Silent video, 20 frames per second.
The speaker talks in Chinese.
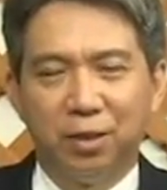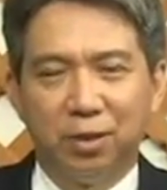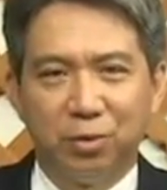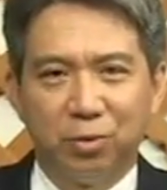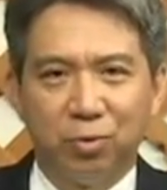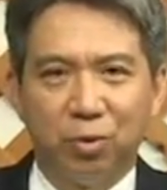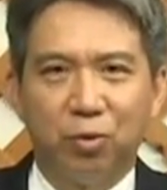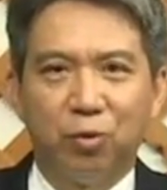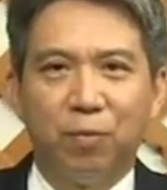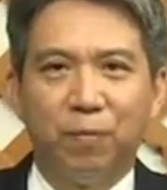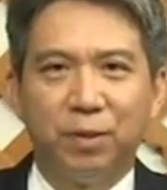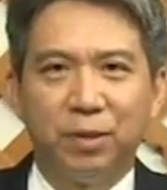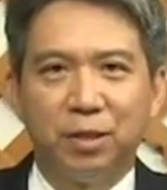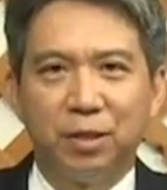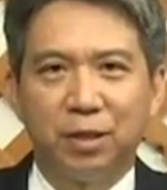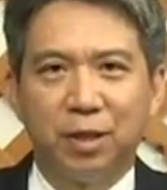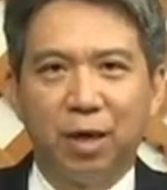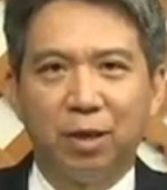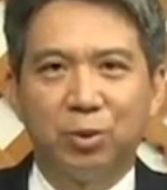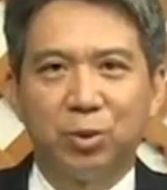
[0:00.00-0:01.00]
所以，我们
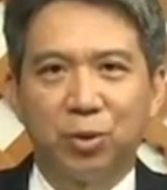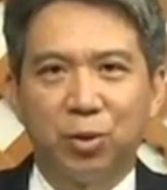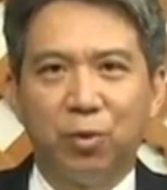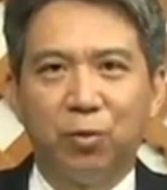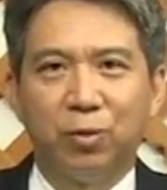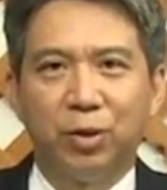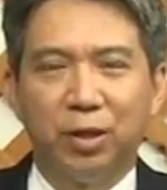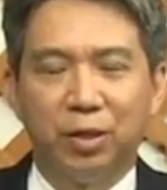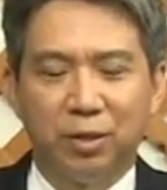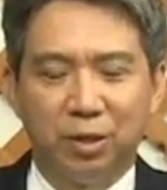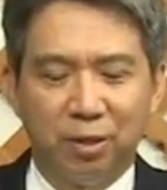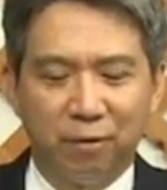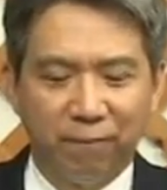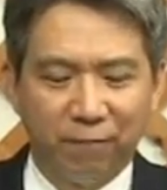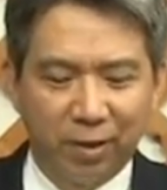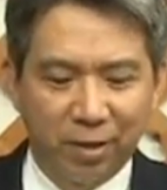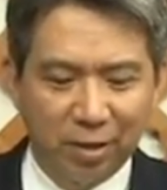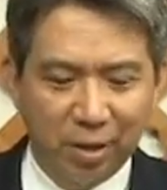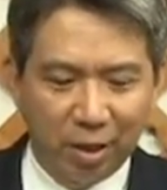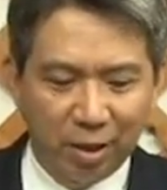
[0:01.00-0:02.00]
知道收尾是
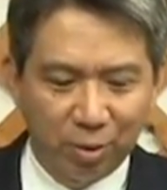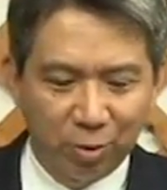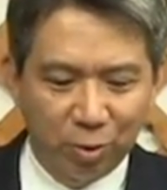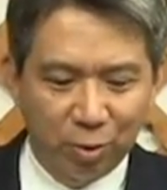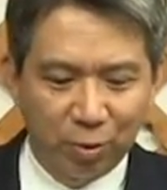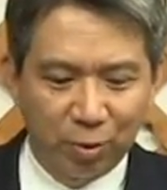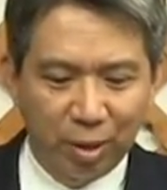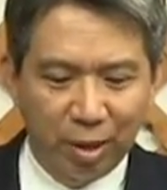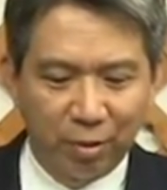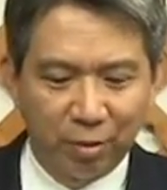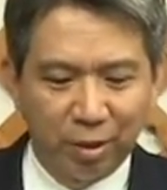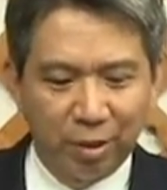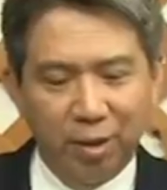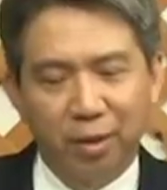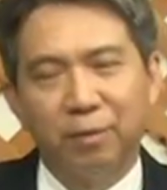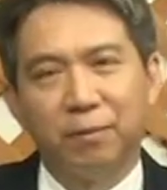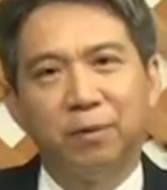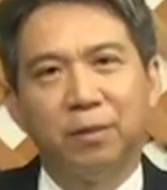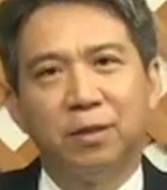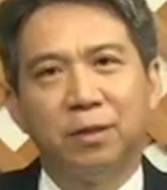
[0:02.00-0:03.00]
非常重要
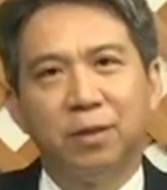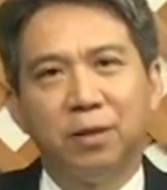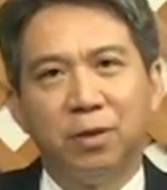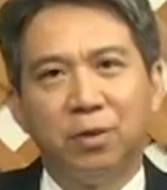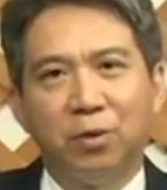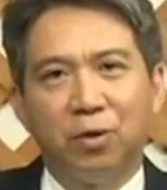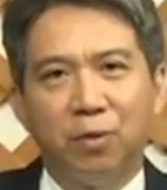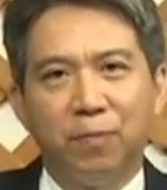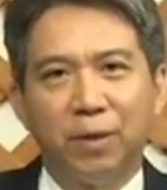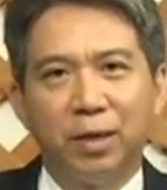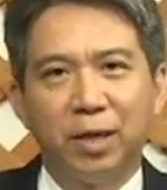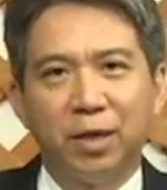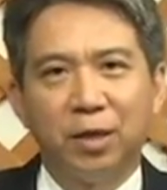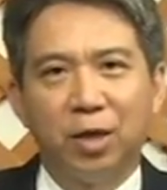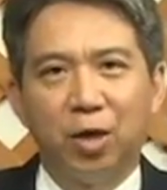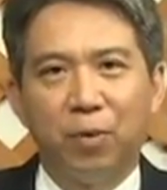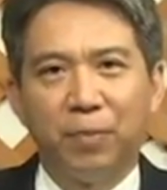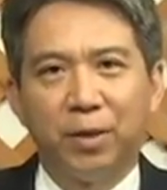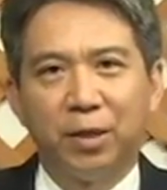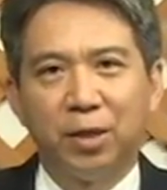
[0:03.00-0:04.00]
的。我们看
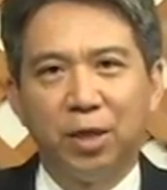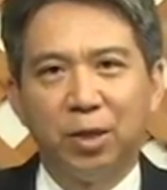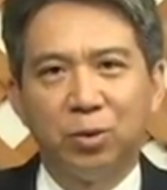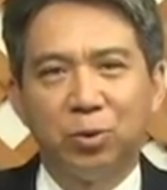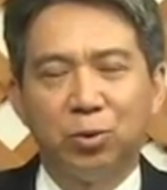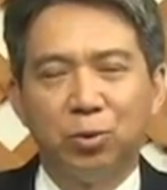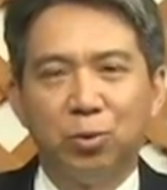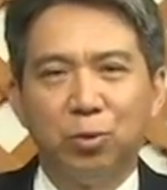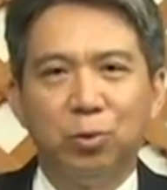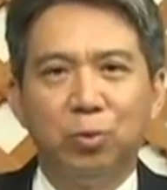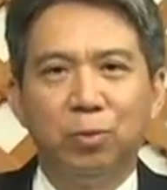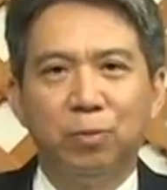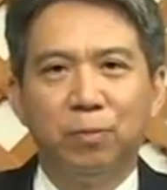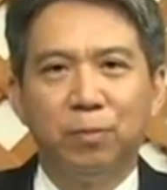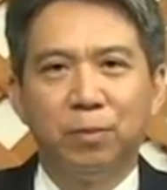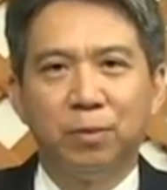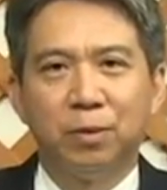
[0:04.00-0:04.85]
到我们的耶稣，